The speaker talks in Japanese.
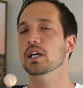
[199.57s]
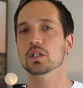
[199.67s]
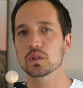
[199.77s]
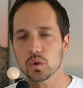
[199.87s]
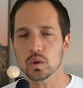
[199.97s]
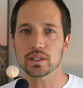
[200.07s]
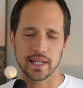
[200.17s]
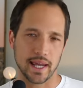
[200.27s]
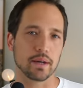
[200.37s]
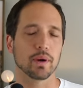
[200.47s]
そう
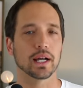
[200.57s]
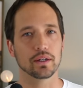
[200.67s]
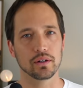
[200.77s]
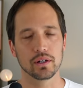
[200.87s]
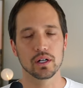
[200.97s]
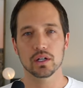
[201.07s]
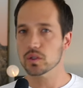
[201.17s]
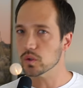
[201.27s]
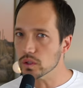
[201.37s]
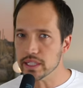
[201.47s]
じゃないわけよ。
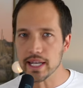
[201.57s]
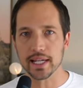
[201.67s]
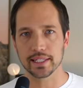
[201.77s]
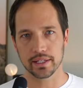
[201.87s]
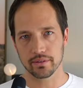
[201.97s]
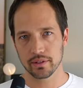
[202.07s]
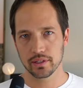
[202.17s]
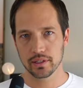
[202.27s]
そこじゃないんだよ。